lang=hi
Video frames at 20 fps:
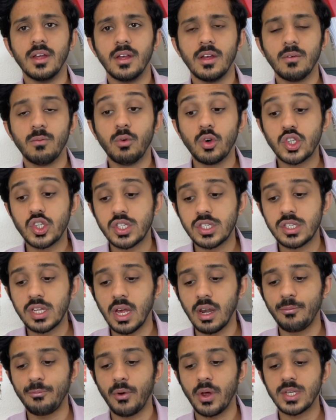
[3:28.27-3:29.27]
वो
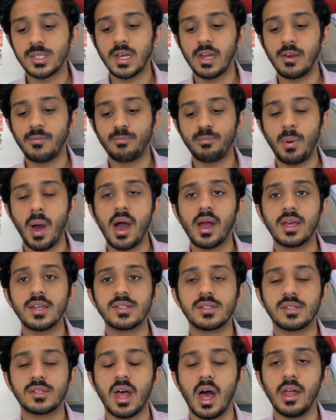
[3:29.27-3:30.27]
सिर्फ और सिर्फ
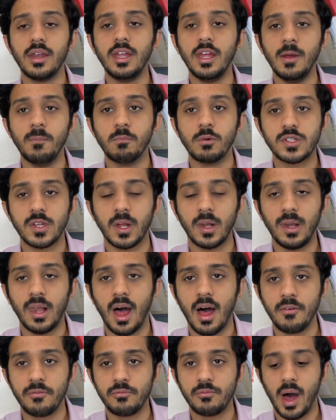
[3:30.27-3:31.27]
पाकिस्तानी
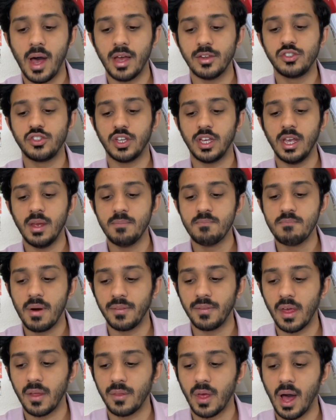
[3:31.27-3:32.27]
मुसल्ला अफवाज की
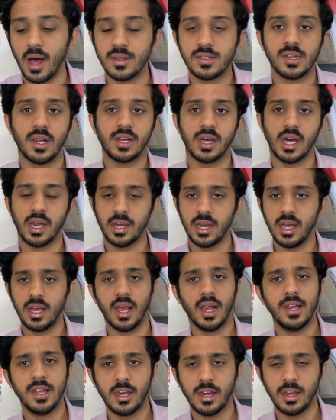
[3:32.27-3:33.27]
मदद हासिल करने
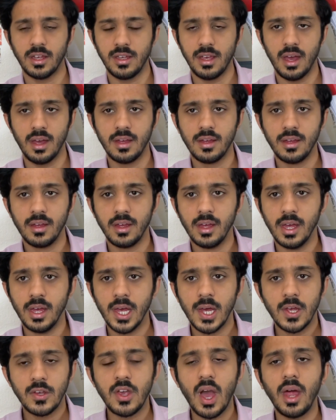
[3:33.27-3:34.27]
के लिए रही है
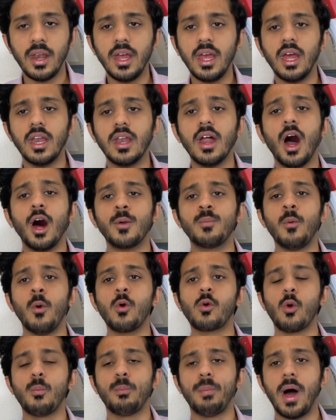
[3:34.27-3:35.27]
यानी इन
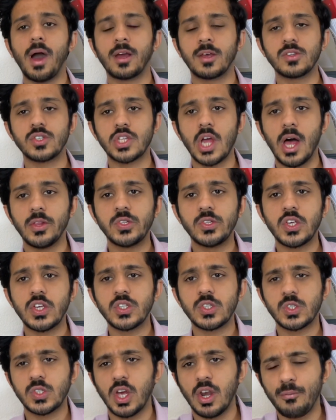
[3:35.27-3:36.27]
अरबों को पाकिस्तान से
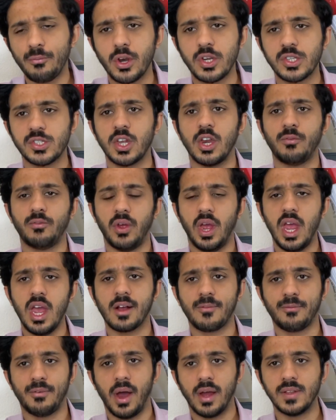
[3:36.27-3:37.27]
सिर्फ और सिर्फ
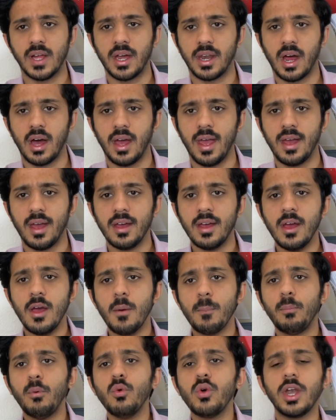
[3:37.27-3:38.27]
एक फायदा रहा है
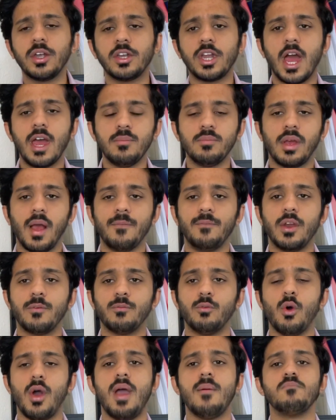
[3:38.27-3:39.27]
पूरे टाइम के अंदर
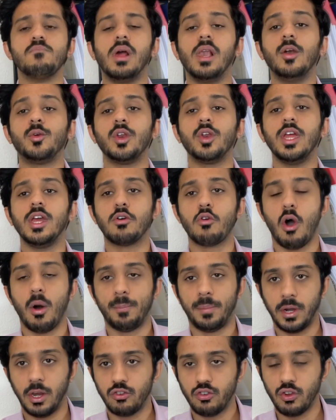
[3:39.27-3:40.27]
वो है मिलिट्री
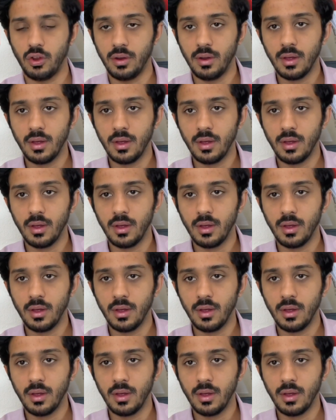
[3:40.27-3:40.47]
कॉपरेशन